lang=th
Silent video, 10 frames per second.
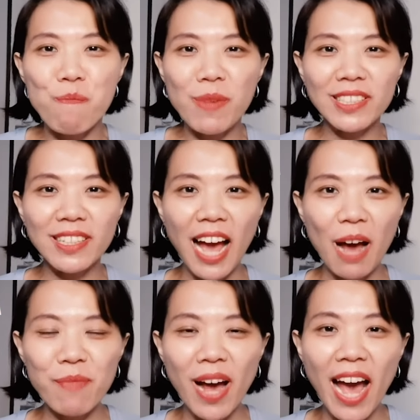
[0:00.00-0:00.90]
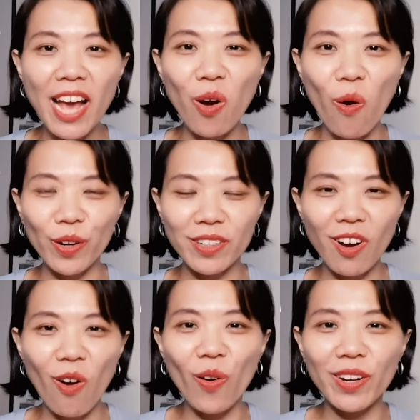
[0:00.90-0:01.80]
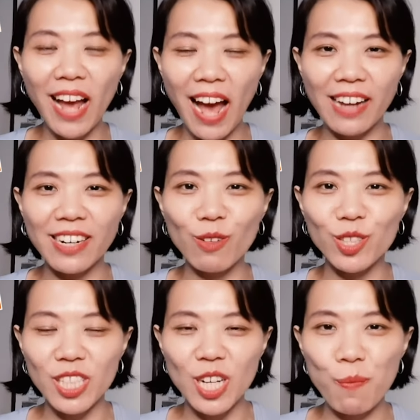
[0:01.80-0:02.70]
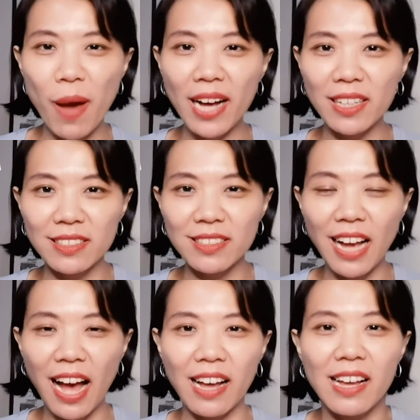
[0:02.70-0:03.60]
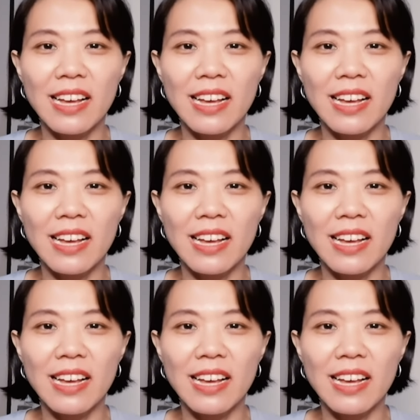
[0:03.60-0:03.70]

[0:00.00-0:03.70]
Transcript: มันจะทำให้คนนะค้นหาเราเจอมากขึ้นค่ะ